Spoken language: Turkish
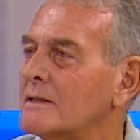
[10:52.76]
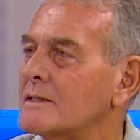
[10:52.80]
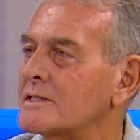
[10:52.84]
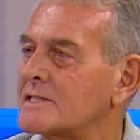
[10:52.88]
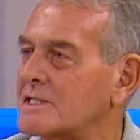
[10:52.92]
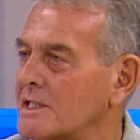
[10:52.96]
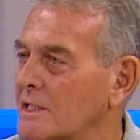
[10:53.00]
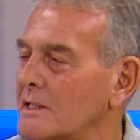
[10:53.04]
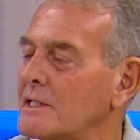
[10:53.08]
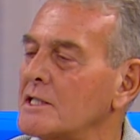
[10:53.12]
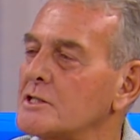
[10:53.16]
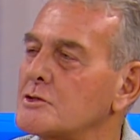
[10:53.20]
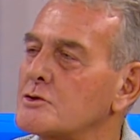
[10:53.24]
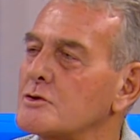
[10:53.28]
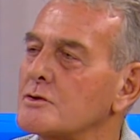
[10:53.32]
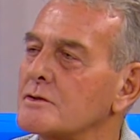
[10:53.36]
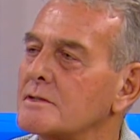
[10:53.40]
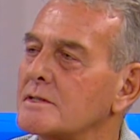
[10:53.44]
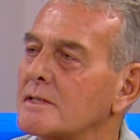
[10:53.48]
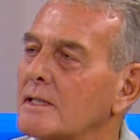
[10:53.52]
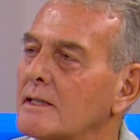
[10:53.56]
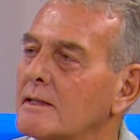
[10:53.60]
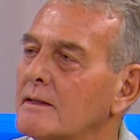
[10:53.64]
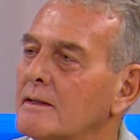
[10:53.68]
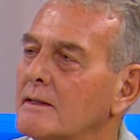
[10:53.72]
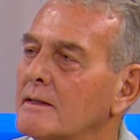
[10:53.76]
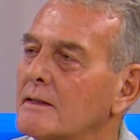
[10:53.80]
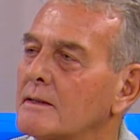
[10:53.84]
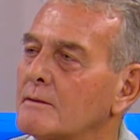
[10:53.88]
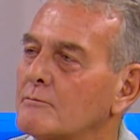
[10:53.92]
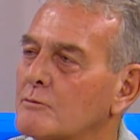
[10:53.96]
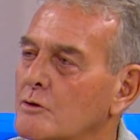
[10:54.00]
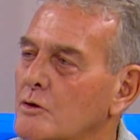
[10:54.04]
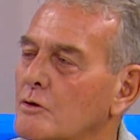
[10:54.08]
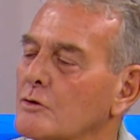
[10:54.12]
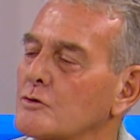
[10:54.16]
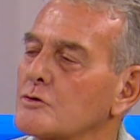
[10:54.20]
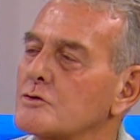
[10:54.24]
sigara içiyorsa,
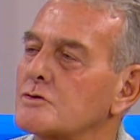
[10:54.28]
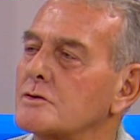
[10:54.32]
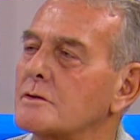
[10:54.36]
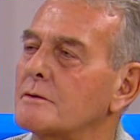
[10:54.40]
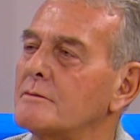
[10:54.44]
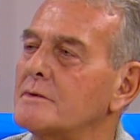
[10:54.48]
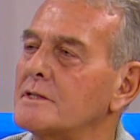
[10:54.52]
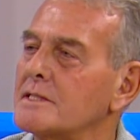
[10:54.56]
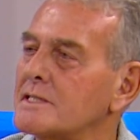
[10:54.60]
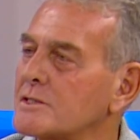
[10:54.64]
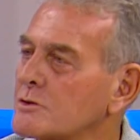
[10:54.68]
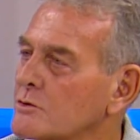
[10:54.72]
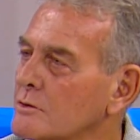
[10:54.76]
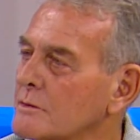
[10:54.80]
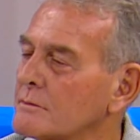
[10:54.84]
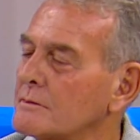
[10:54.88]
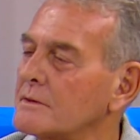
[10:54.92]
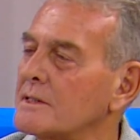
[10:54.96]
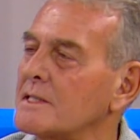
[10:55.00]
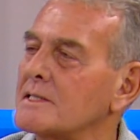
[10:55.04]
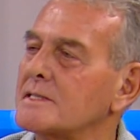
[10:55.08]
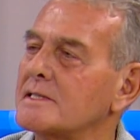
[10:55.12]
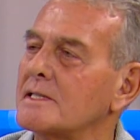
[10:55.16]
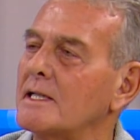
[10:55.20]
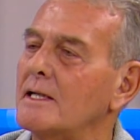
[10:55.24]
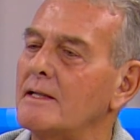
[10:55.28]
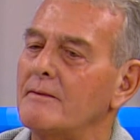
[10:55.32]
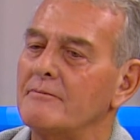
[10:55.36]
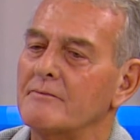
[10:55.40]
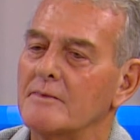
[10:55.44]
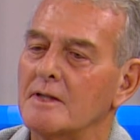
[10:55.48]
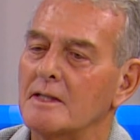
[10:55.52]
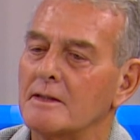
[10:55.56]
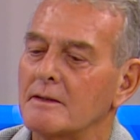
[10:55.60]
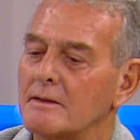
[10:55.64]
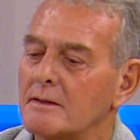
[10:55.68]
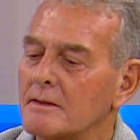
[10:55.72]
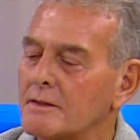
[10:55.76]
bronkoskopi risk grubundaysa,
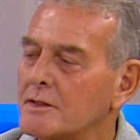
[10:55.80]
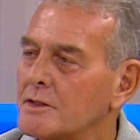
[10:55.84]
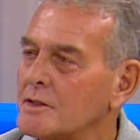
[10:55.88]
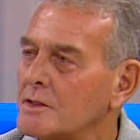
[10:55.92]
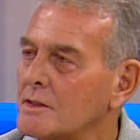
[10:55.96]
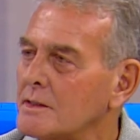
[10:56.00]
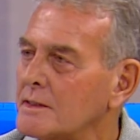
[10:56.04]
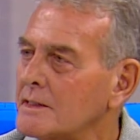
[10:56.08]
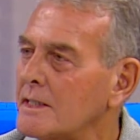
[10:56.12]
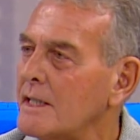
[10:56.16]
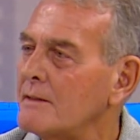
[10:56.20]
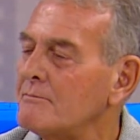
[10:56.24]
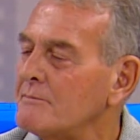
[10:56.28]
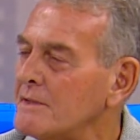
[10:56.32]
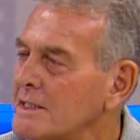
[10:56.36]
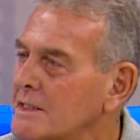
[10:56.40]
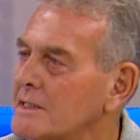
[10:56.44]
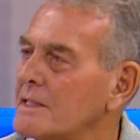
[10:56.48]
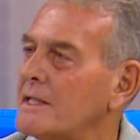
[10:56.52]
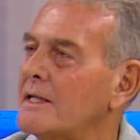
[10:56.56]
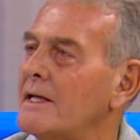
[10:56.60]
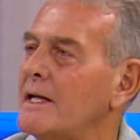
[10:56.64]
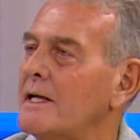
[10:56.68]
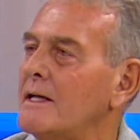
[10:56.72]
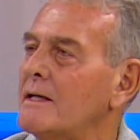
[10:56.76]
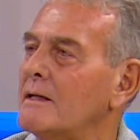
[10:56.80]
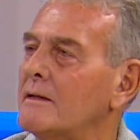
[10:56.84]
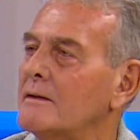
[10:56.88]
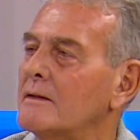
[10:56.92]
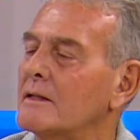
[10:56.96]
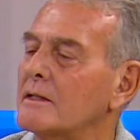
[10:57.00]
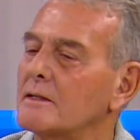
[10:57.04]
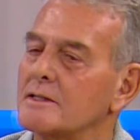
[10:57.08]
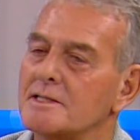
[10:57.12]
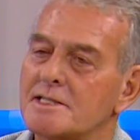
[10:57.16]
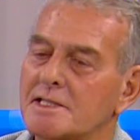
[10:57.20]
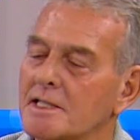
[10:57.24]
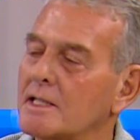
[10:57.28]
yılda bir kere
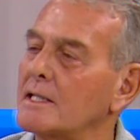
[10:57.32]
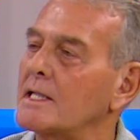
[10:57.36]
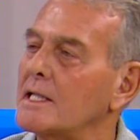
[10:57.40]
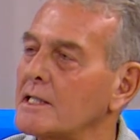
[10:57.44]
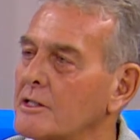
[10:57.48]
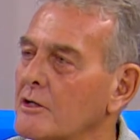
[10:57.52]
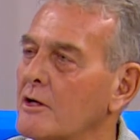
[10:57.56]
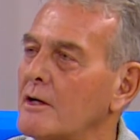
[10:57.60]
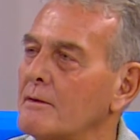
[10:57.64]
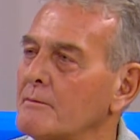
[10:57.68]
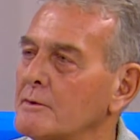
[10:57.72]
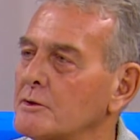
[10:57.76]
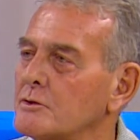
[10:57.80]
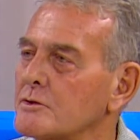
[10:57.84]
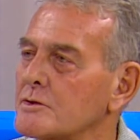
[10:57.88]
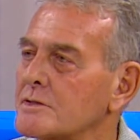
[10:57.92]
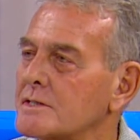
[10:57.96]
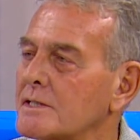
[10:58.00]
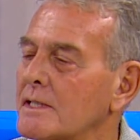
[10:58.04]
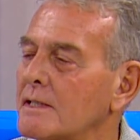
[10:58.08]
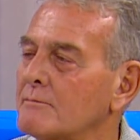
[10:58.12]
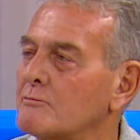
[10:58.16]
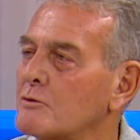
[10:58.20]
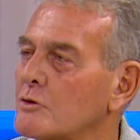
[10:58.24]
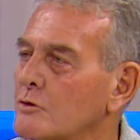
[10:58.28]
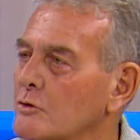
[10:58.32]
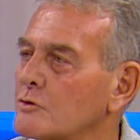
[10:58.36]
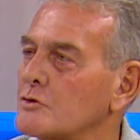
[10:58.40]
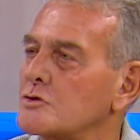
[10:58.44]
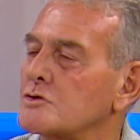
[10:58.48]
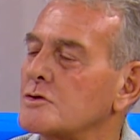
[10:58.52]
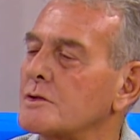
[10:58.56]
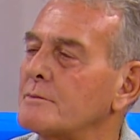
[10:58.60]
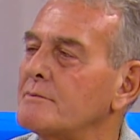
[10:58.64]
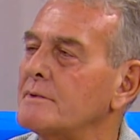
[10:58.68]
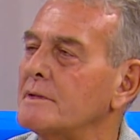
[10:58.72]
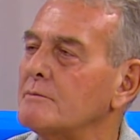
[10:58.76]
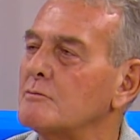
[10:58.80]
sigara devam ediyorsa
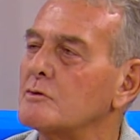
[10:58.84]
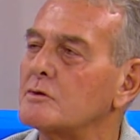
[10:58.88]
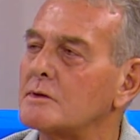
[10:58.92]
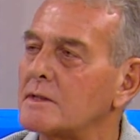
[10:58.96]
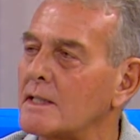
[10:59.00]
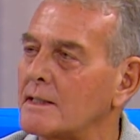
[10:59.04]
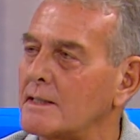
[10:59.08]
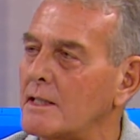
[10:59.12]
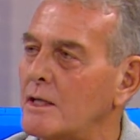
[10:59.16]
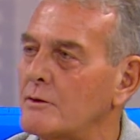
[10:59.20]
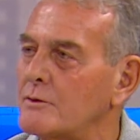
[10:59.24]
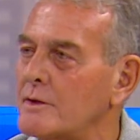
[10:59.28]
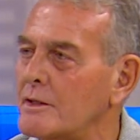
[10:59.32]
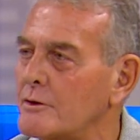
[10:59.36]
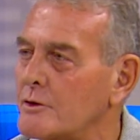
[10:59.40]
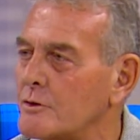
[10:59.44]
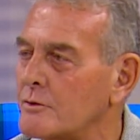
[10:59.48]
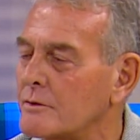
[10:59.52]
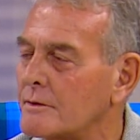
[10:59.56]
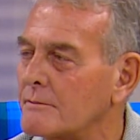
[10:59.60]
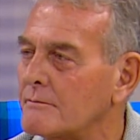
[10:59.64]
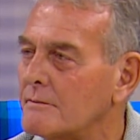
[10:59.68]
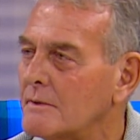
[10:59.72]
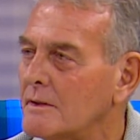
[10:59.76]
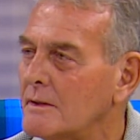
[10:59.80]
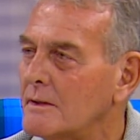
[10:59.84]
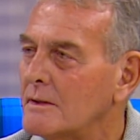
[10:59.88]
bronkoskopiyi mutlaka öneriyorum.